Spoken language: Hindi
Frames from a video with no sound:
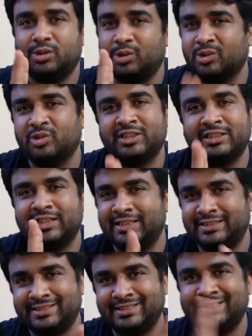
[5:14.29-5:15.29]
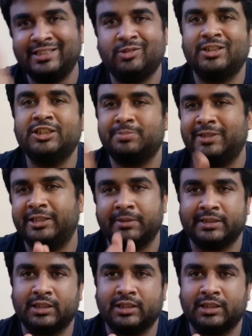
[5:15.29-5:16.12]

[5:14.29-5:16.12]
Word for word: दोनों दिन का डिस्टेंस इक्वली स्प्लिट मत